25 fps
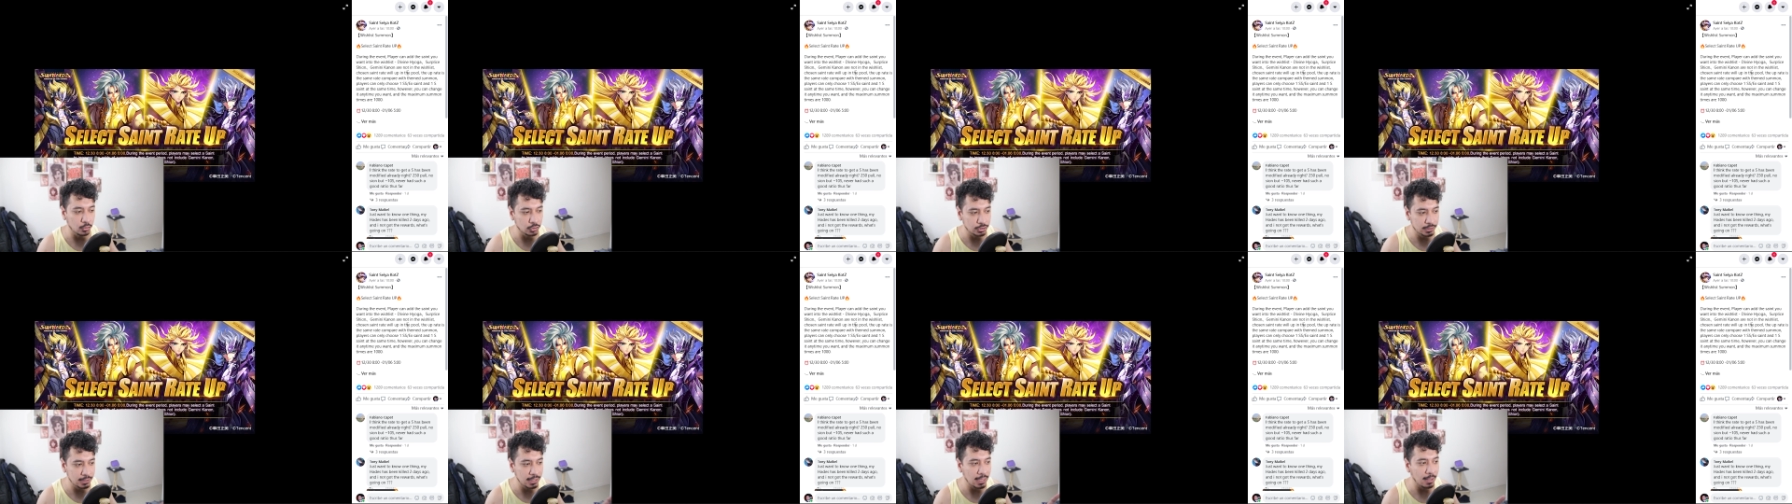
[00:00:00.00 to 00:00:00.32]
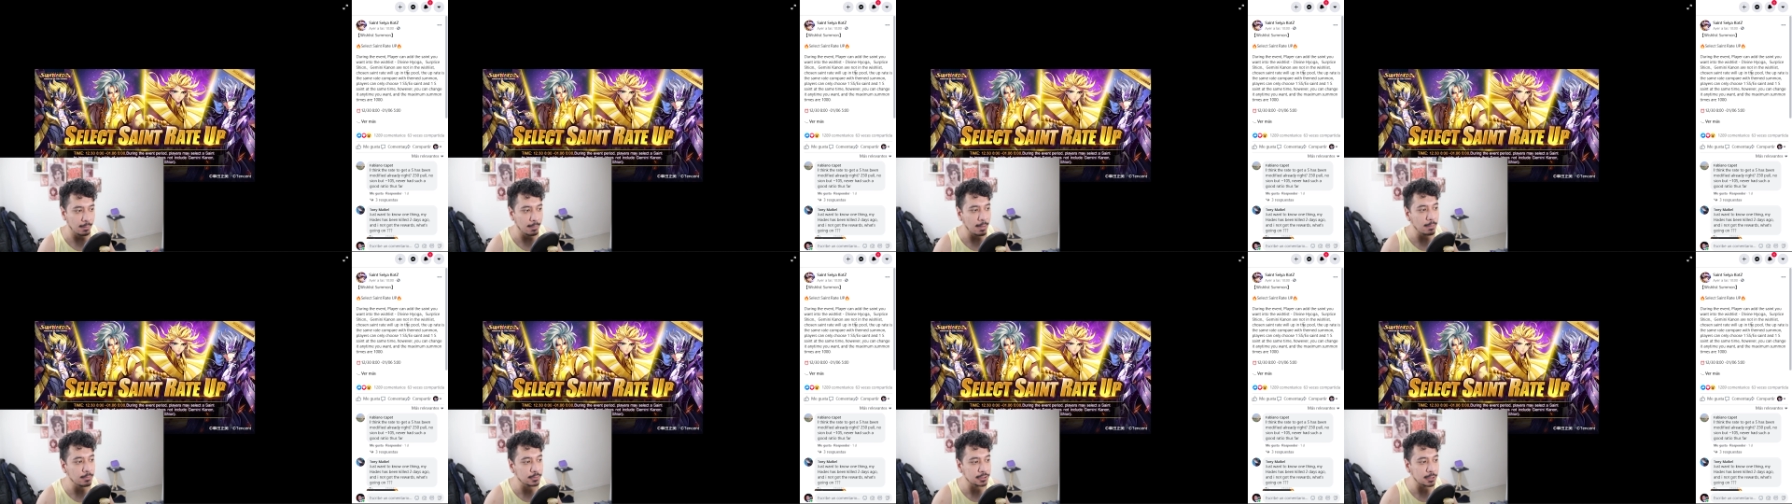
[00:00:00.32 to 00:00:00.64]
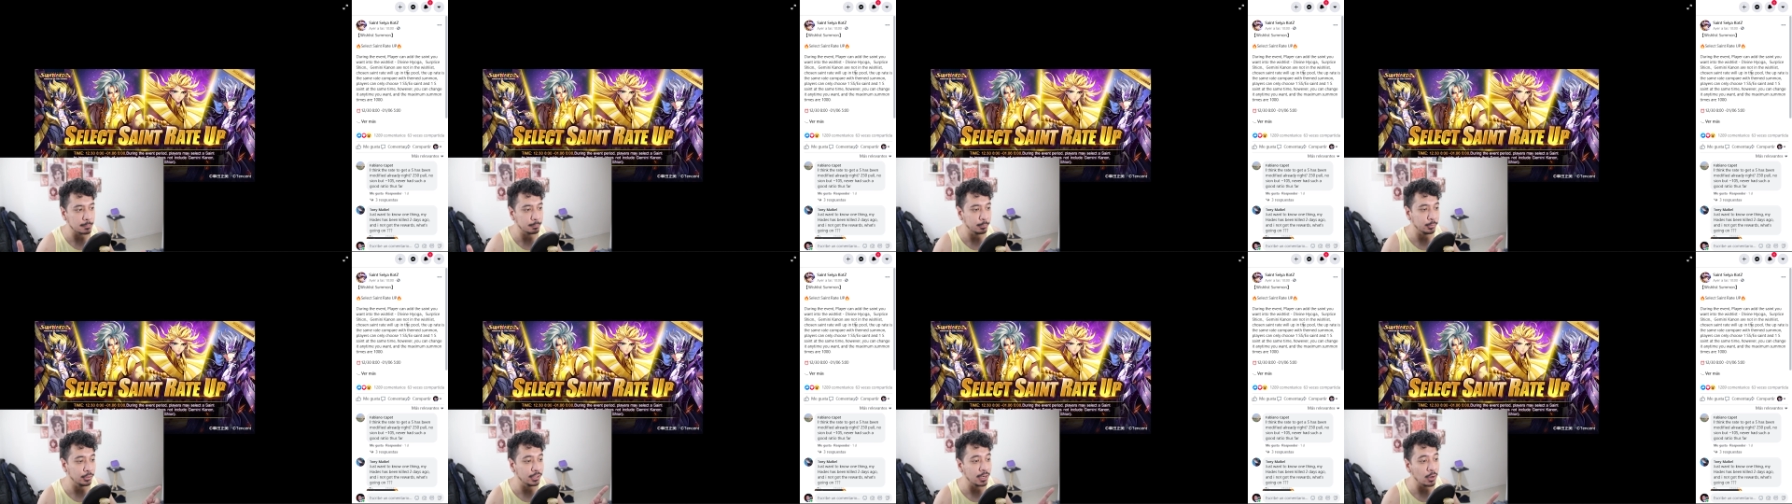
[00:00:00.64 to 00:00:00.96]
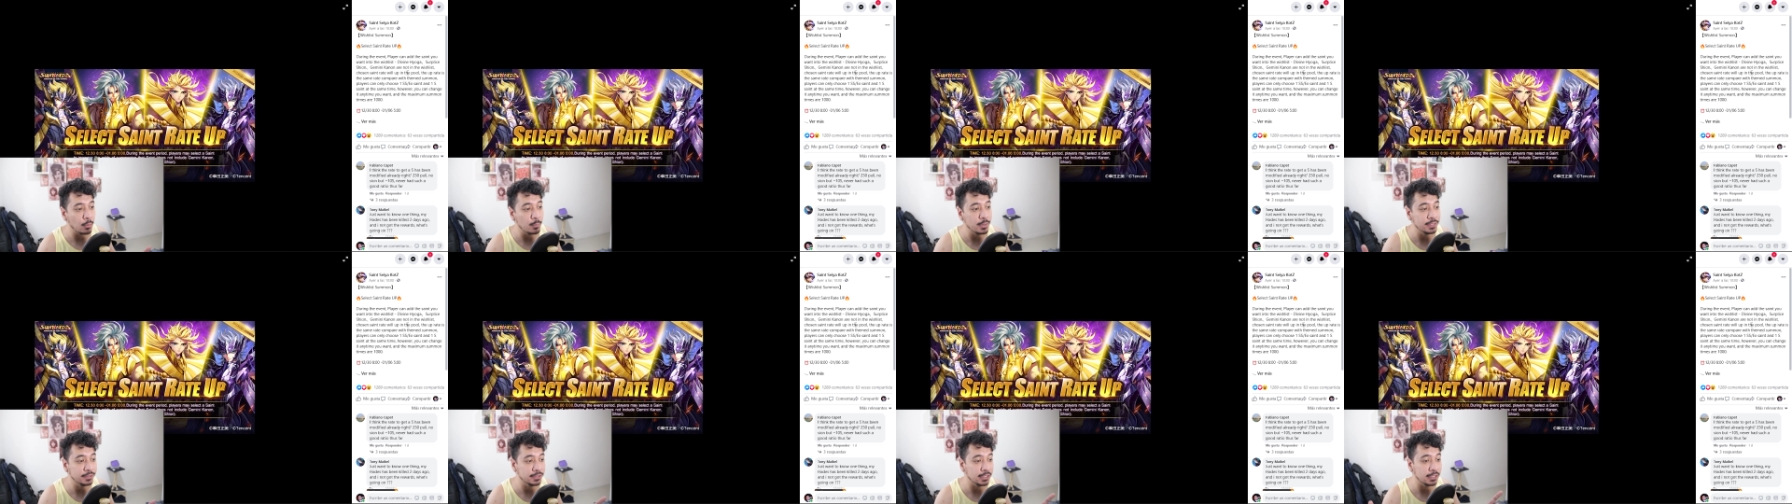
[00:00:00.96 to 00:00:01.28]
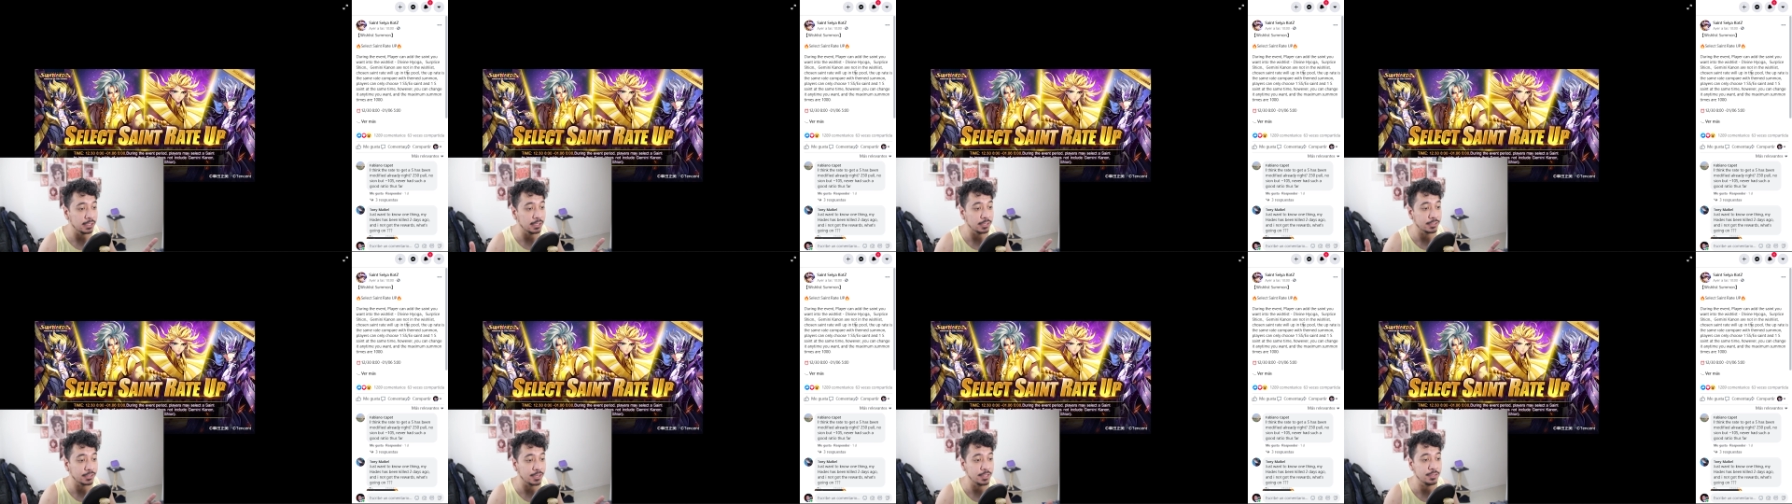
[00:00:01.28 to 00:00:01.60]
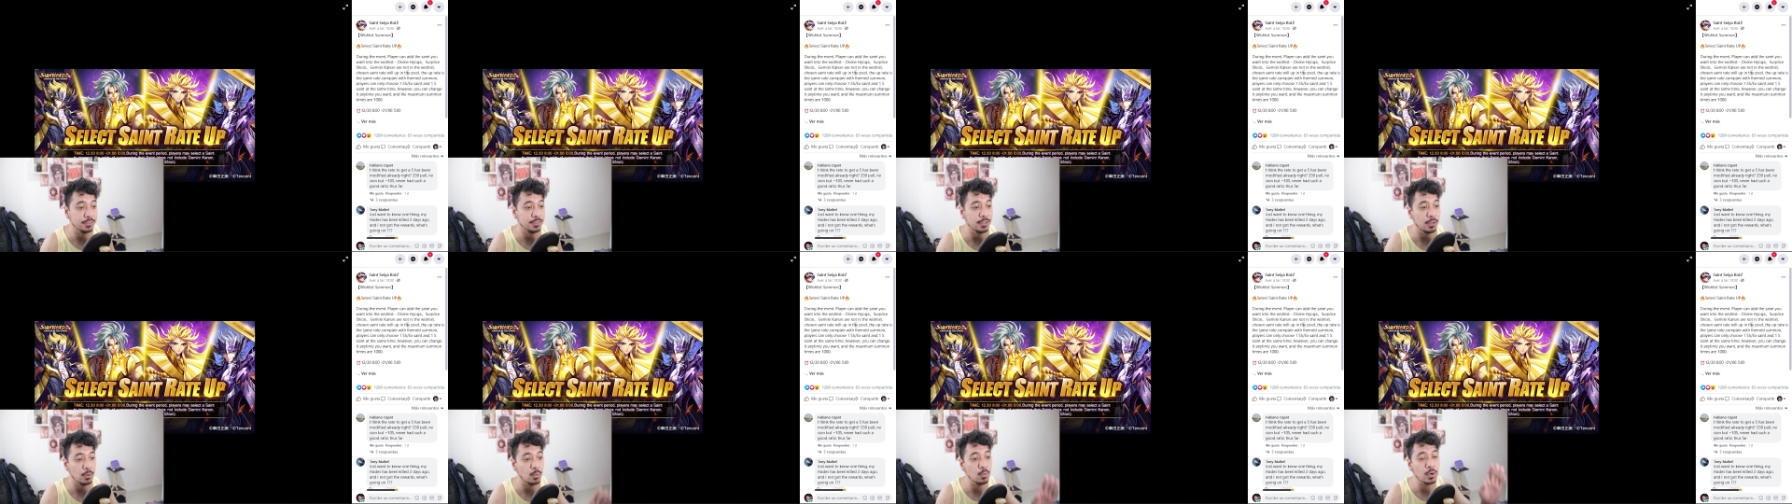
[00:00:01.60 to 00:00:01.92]
O sea, vamos a poder aumentar el
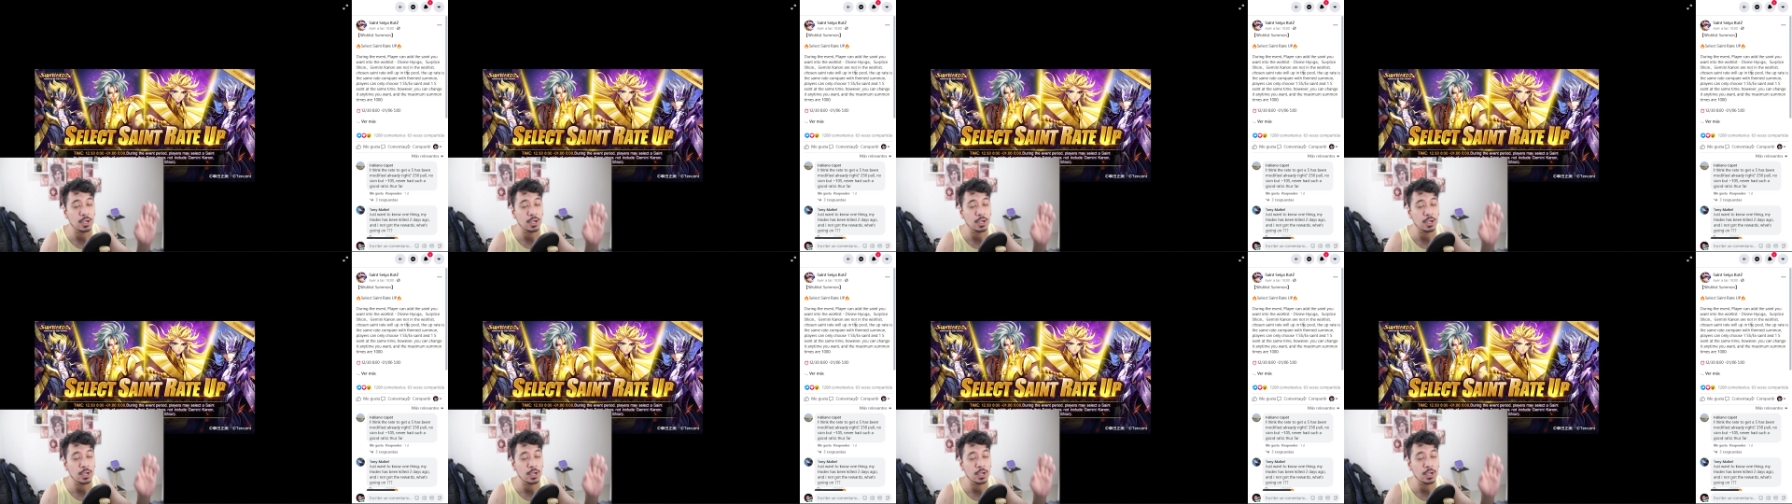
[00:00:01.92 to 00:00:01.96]
rate de